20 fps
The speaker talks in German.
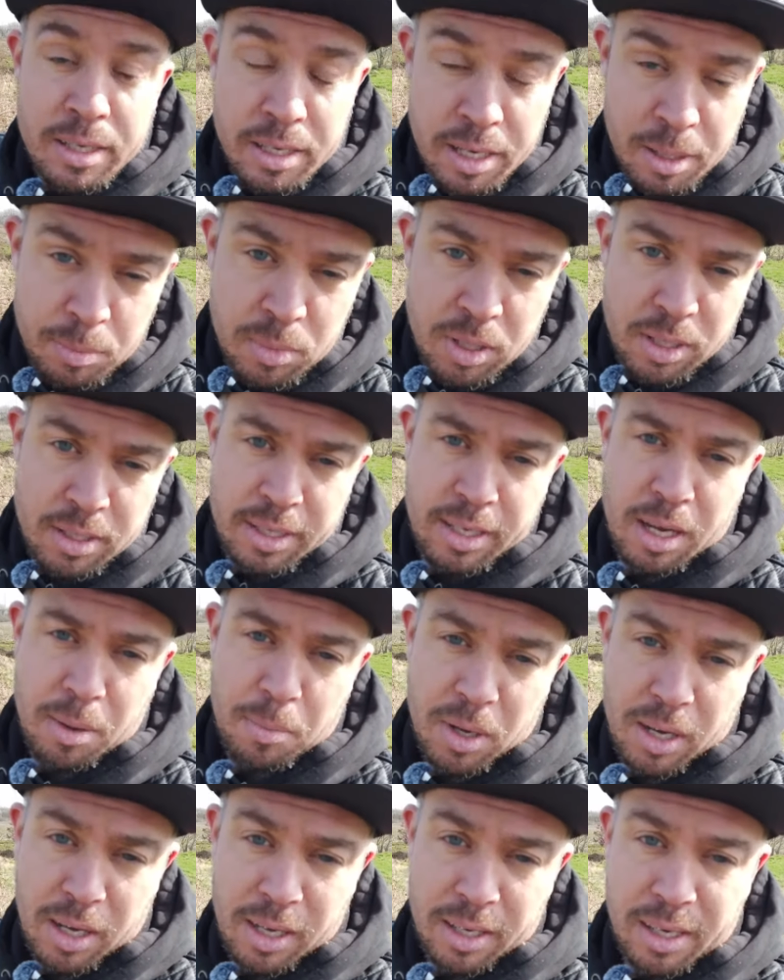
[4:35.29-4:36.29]
nimmt die
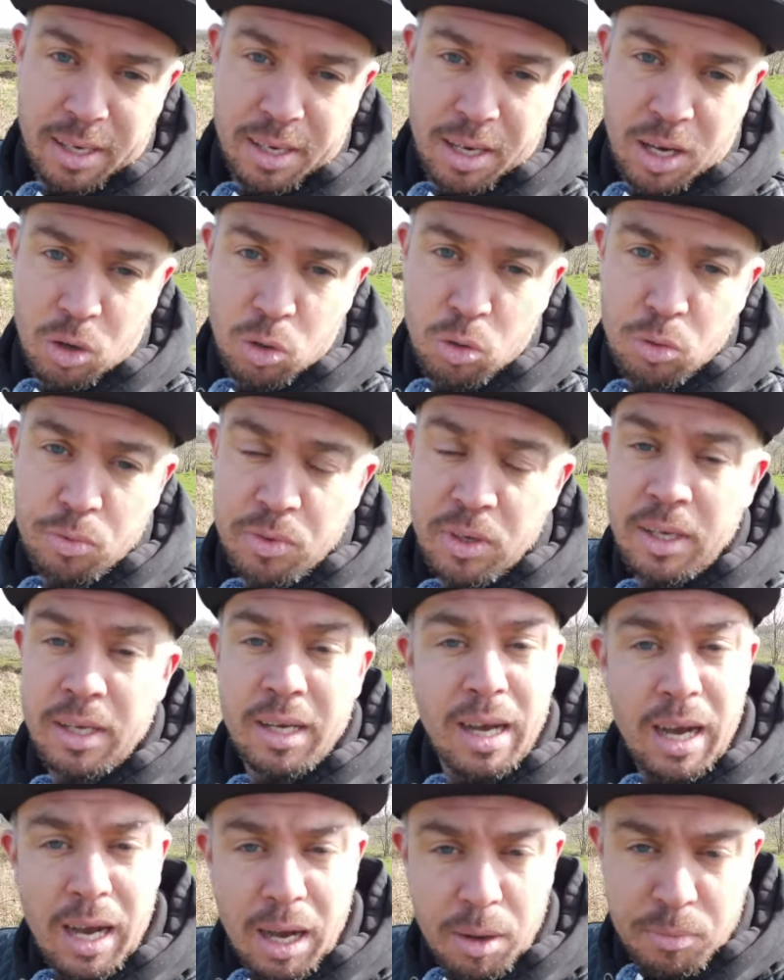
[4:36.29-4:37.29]
Kamera gerade auf,
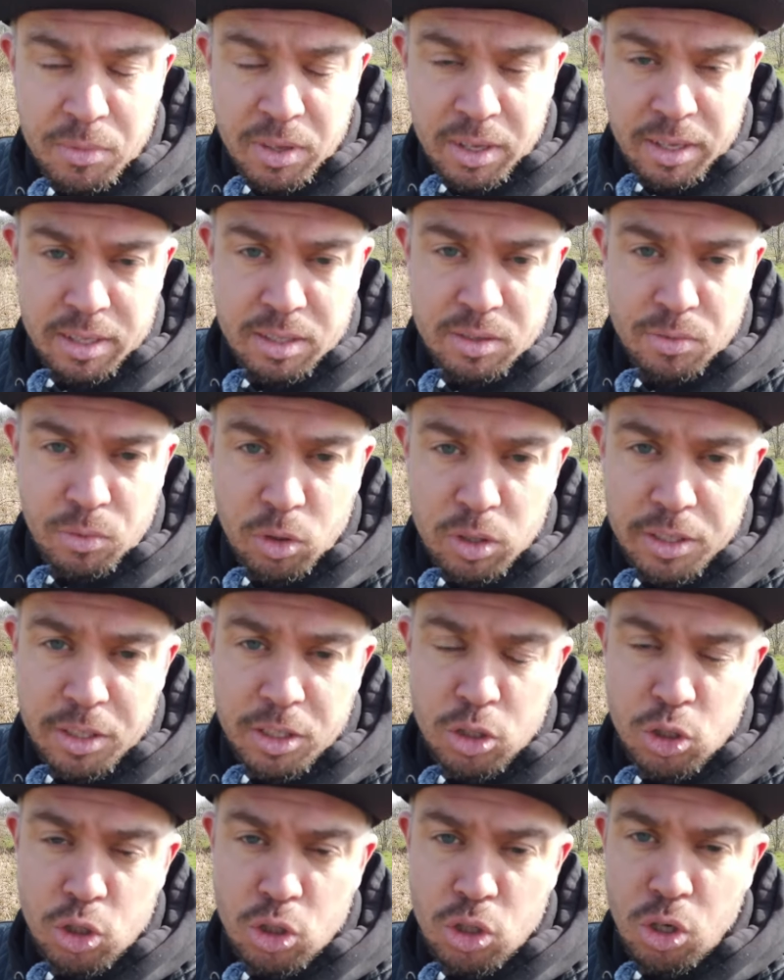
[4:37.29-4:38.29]
haben wir jetzt
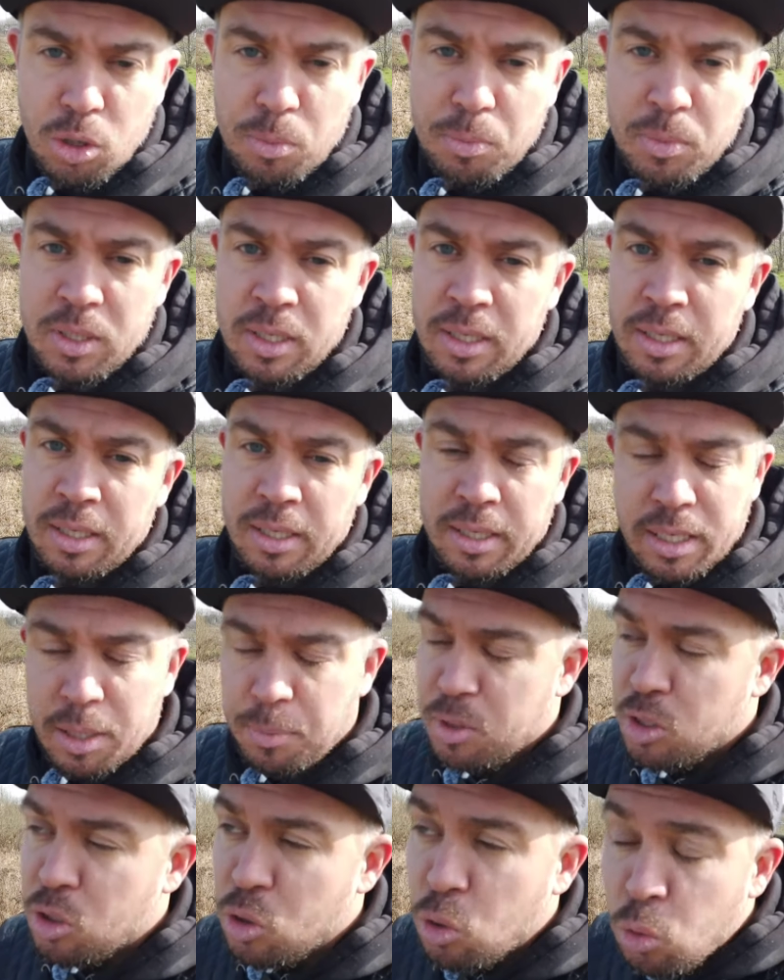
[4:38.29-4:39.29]
wirklich gestoppt,
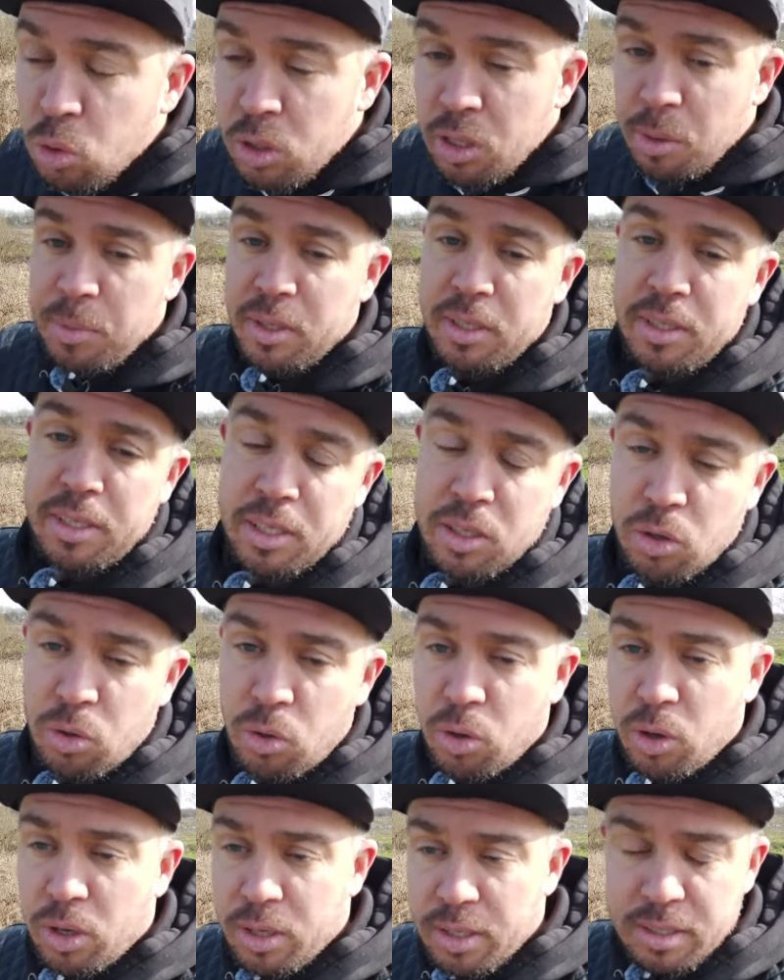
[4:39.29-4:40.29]
ich habe den Ton nämlich nicht
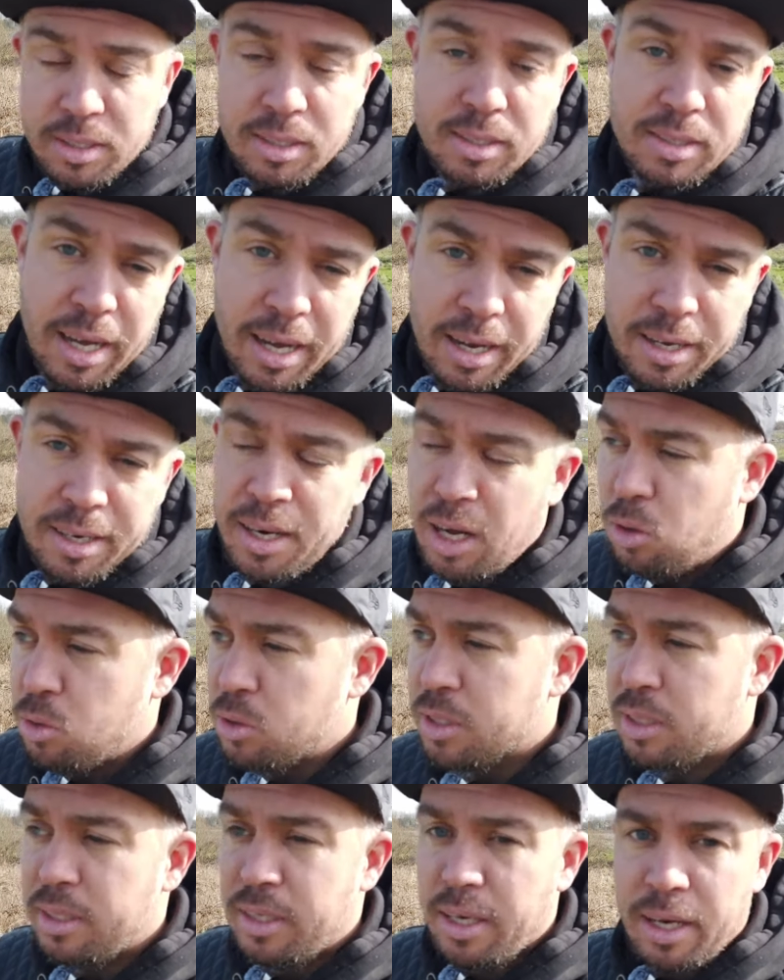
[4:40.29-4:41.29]
gehört, ist es an,
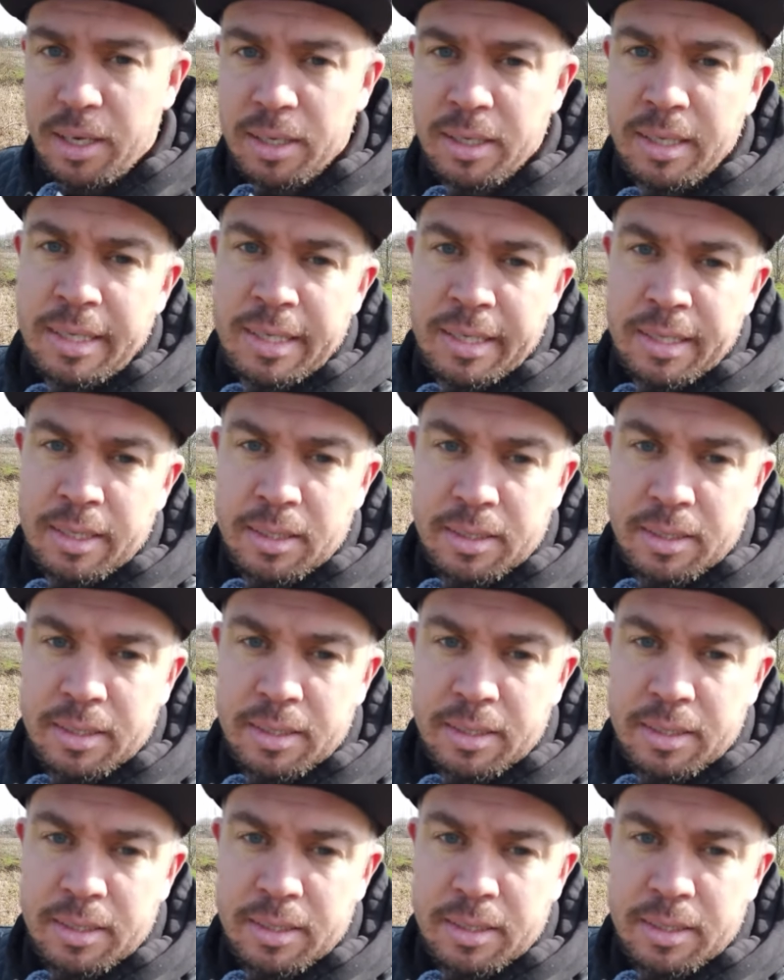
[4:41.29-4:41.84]
ausgegangen.